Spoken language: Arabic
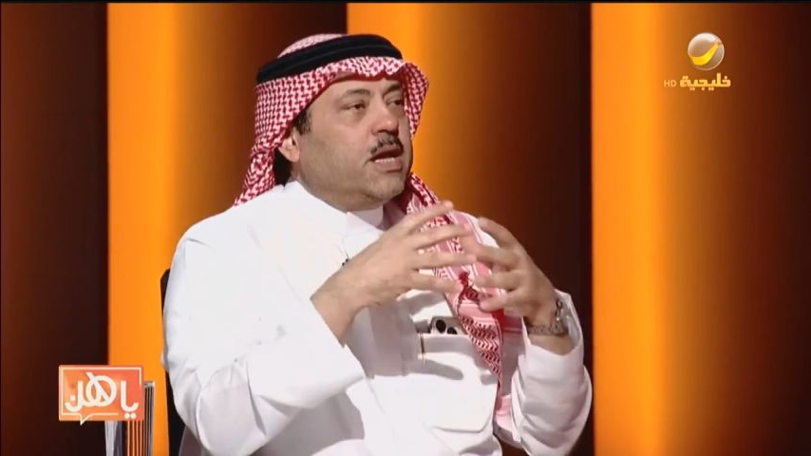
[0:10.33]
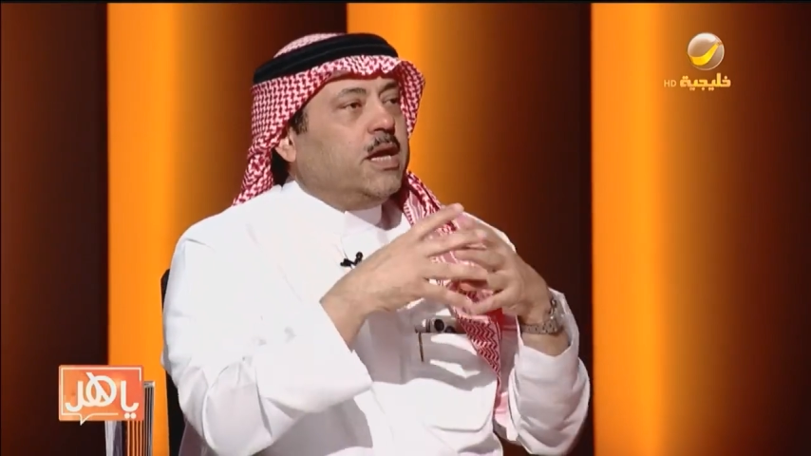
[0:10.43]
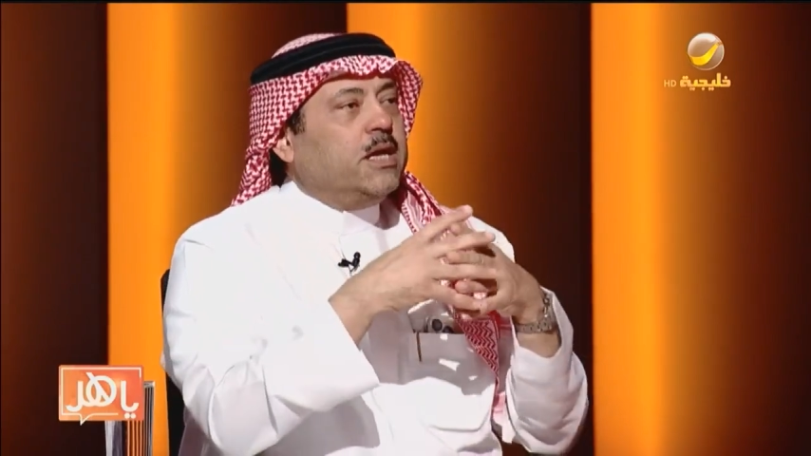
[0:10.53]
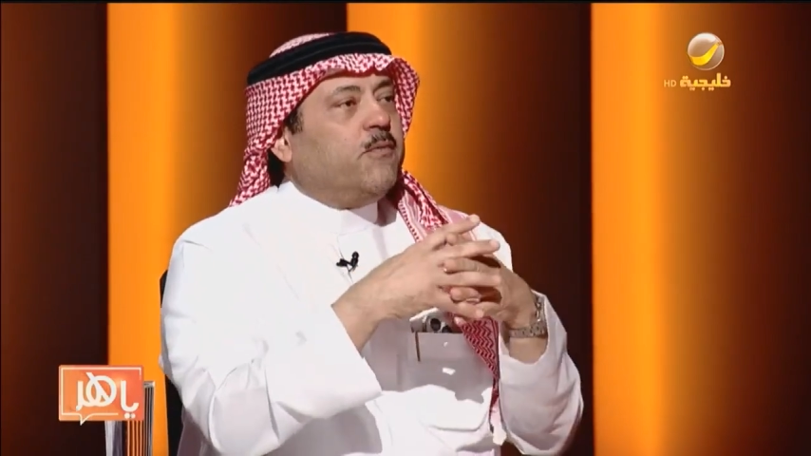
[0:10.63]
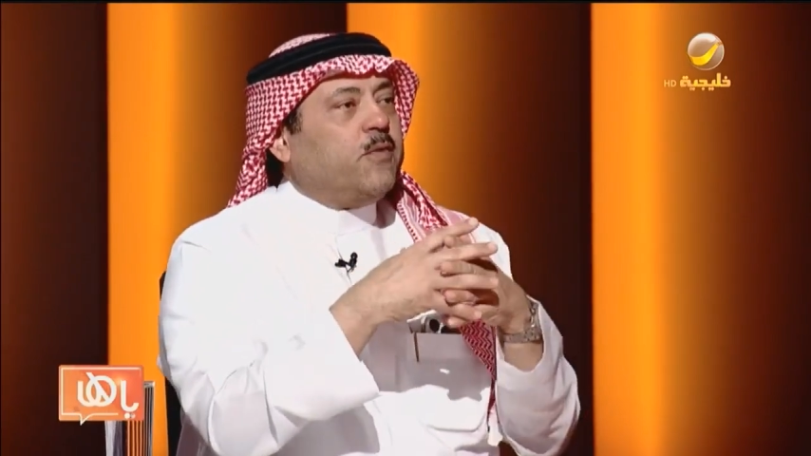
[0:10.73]

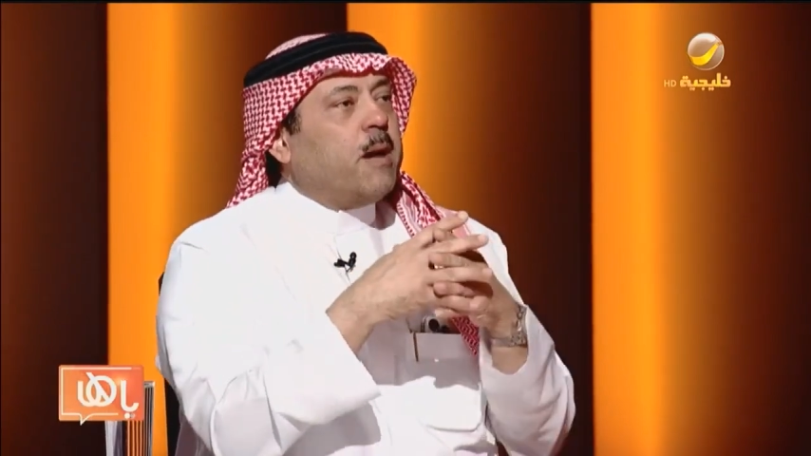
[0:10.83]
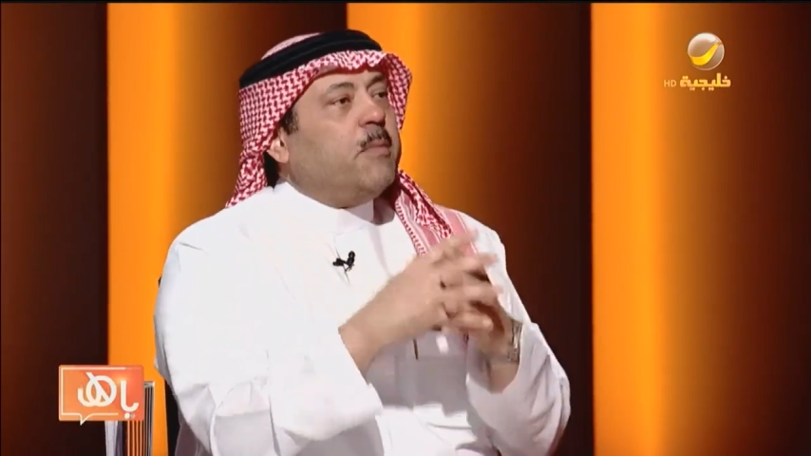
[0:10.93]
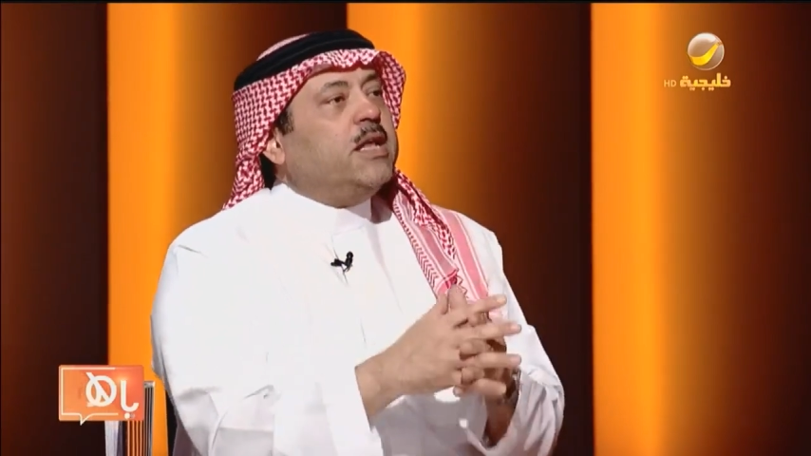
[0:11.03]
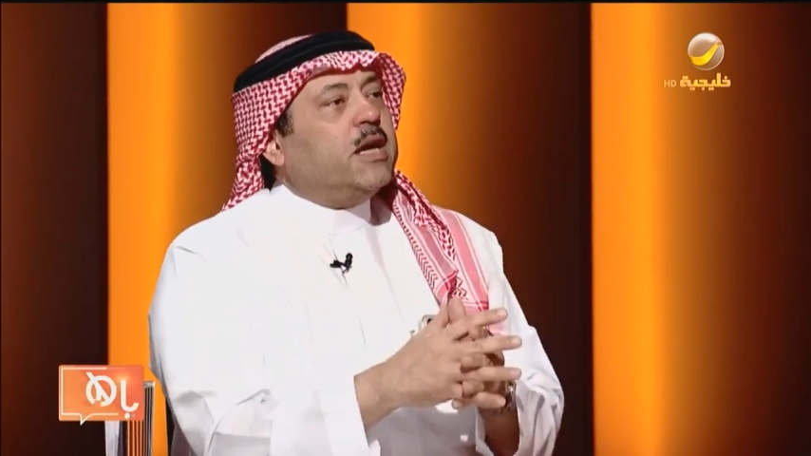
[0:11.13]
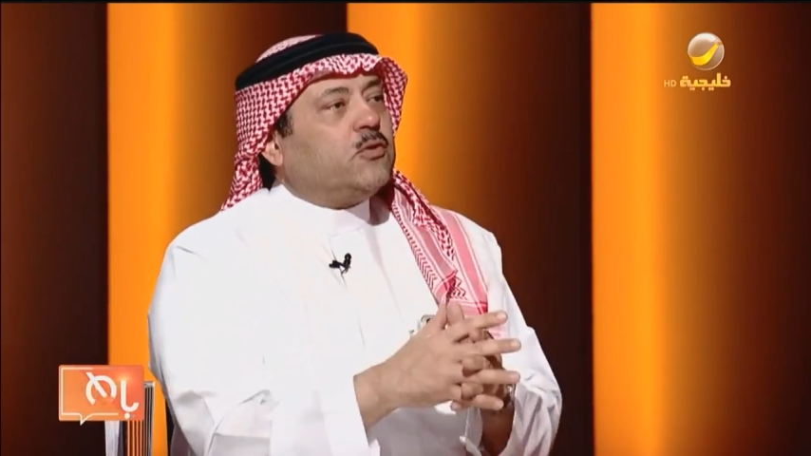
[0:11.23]
إحنا في
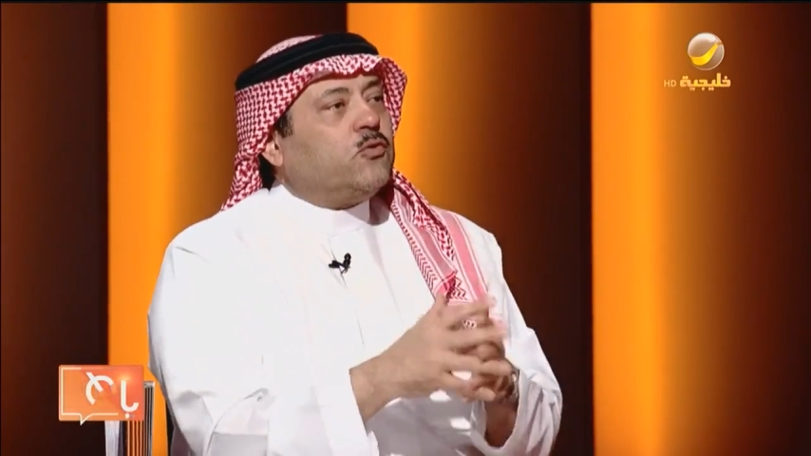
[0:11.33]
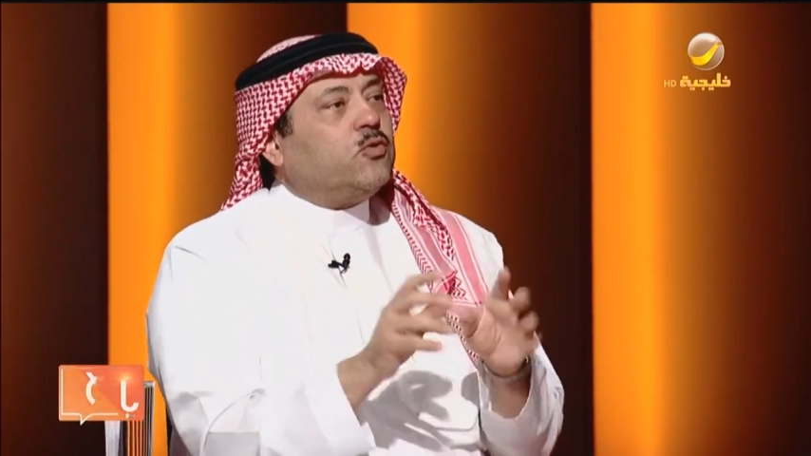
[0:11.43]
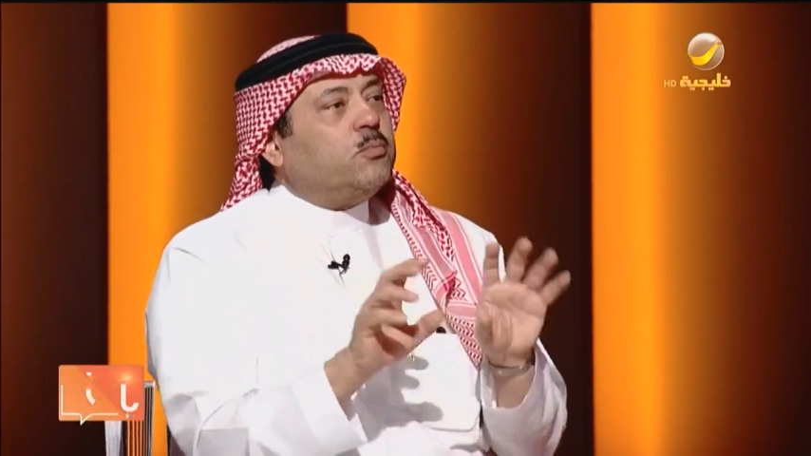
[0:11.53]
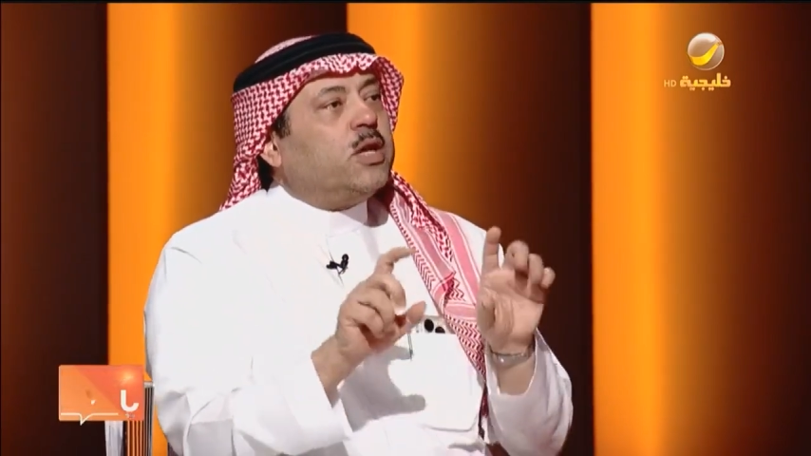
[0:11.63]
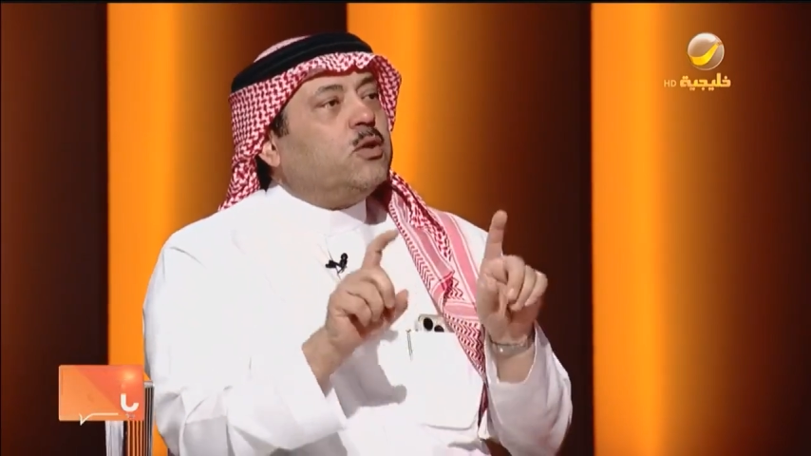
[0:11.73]
عمليات السمنة